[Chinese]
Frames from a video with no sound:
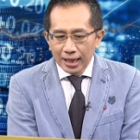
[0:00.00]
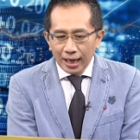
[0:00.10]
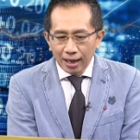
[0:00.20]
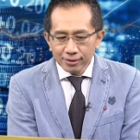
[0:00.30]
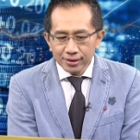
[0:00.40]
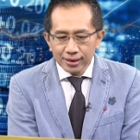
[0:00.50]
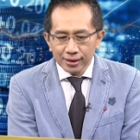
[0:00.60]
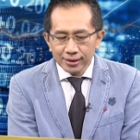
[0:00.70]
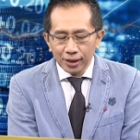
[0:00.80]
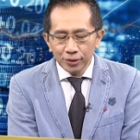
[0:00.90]
好，市
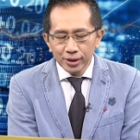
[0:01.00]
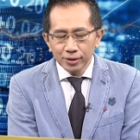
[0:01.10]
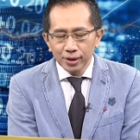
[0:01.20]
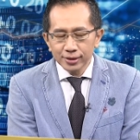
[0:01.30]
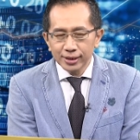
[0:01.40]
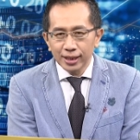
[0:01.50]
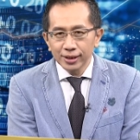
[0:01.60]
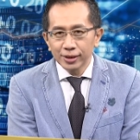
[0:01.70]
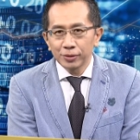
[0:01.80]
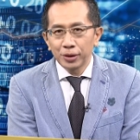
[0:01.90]
场这样乐呃这样
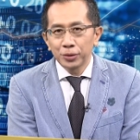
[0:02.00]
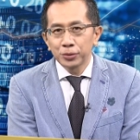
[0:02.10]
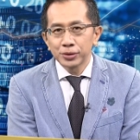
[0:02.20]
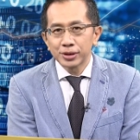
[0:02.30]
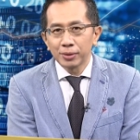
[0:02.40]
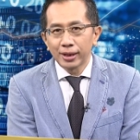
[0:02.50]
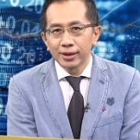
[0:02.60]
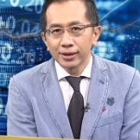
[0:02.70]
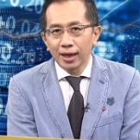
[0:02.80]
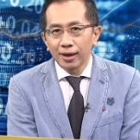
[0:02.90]
乐观预估之外
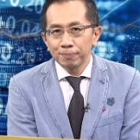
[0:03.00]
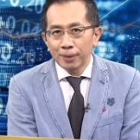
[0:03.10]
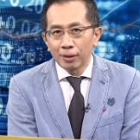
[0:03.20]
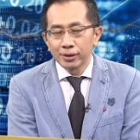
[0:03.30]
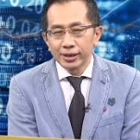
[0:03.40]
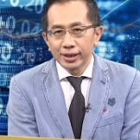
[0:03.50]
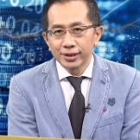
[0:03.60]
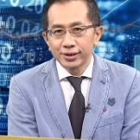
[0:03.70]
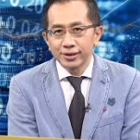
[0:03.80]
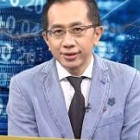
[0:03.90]
呢，那鲍尔那
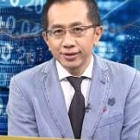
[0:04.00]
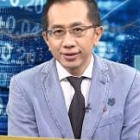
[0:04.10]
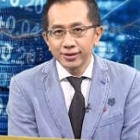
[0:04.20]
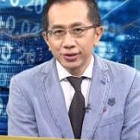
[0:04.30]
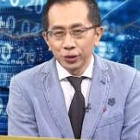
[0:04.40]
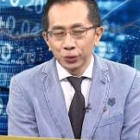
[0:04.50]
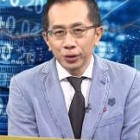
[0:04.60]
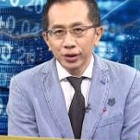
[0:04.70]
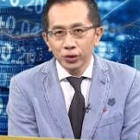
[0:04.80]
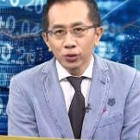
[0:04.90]
个九
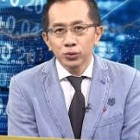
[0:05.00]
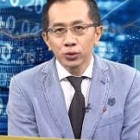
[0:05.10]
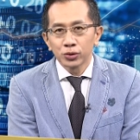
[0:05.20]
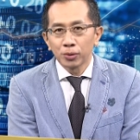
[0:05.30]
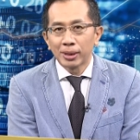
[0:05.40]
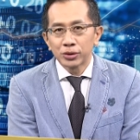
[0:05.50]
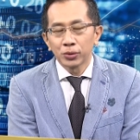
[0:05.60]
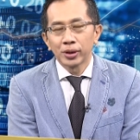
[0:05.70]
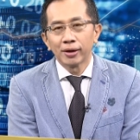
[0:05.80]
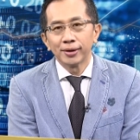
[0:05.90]
月的动作就蛮
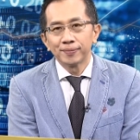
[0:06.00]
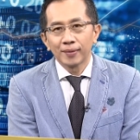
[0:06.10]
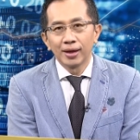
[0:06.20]
重要了，